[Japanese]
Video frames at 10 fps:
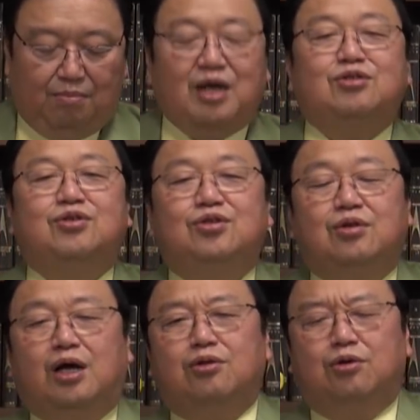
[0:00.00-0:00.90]
まず、
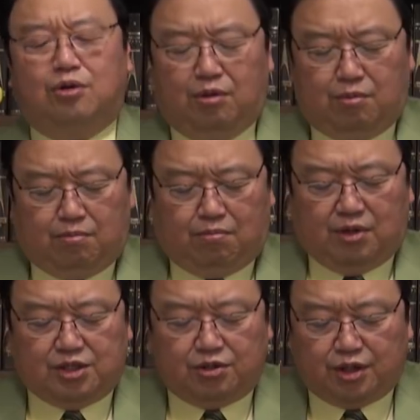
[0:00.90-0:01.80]
あのー、
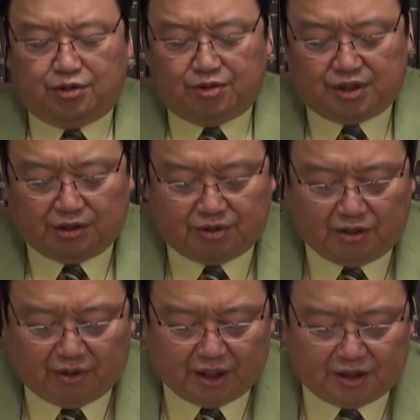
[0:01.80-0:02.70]
マチルダ救出作
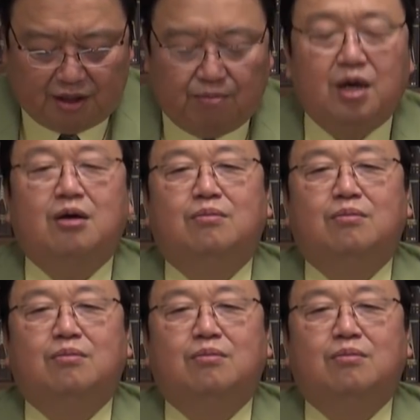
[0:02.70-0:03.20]
戦はですね、